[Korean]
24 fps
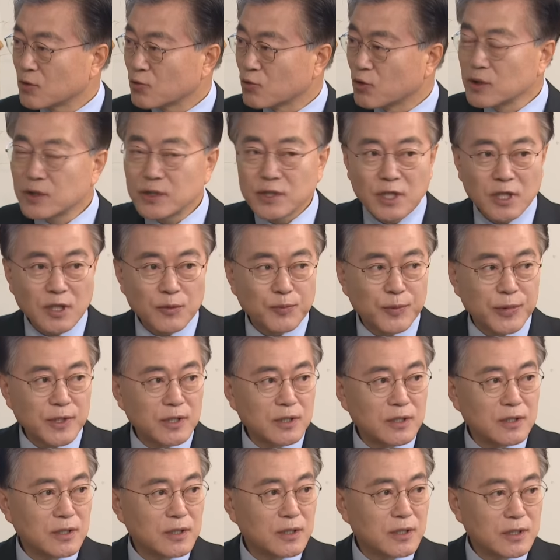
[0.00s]

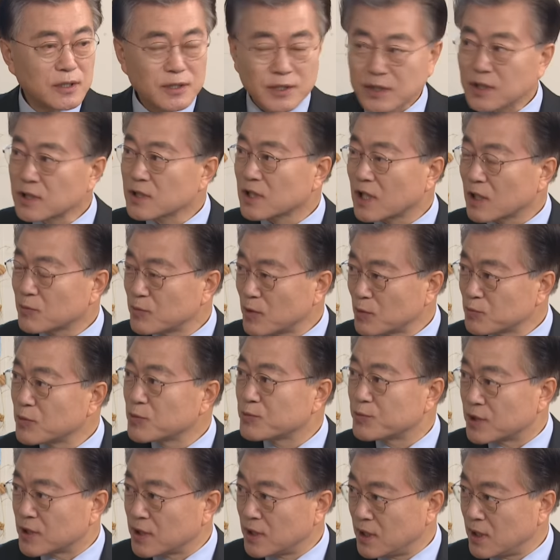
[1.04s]
권력별 정당명부
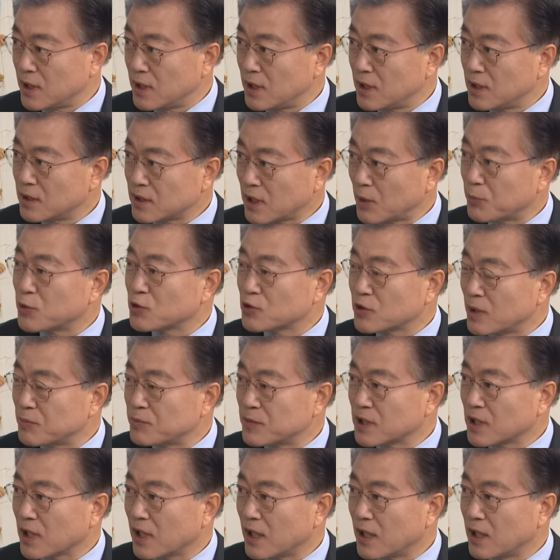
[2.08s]
비례
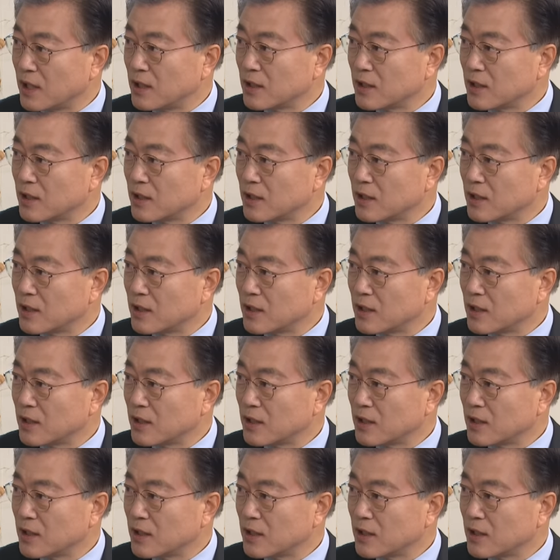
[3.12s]
대표제입니다.